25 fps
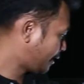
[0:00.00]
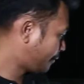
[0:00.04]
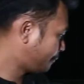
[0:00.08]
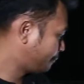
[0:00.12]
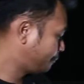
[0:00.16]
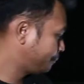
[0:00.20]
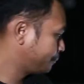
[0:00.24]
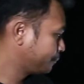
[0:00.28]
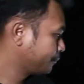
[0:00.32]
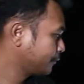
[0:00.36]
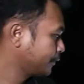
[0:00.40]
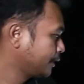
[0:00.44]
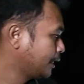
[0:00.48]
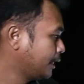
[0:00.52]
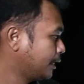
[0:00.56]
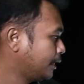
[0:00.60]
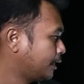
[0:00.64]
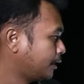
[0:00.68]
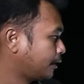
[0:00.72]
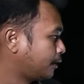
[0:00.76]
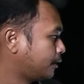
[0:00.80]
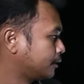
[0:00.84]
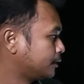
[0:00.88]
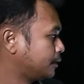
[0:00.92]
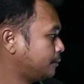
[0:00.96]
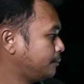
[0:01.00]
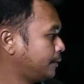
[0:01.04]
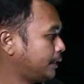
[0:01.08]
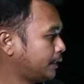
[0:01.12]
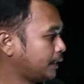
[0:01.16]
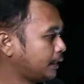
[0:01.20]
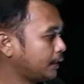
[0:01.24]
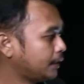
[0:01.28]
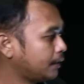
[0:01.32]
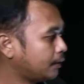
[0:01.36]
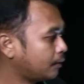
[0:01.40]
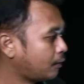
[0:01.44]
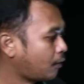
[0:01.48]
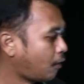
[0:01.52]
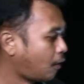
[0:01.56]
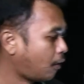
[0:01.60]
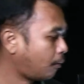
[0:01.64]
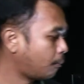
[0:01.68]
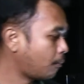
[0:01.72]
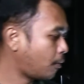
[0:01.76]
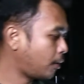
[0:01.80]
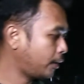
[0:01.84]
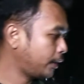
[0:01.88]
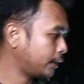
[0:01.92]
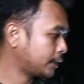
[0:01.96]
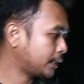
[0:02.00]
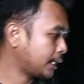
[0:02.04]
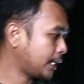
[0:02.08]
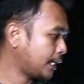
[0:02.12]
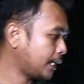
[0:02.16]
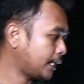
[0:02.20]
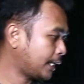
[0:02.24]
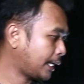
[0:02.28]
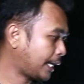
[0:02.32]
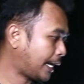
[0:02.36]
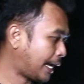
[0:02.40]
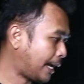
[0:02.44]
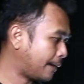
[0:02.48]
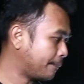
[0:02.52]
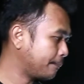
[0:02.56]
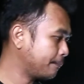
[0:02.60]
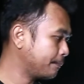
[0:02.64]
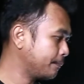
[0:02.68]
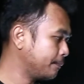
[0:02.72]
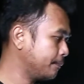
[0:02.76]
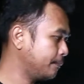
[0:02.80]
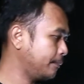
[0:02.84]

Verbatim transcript: ยมก็จะมีในเรื่องของมอนิเตอร์นะครับ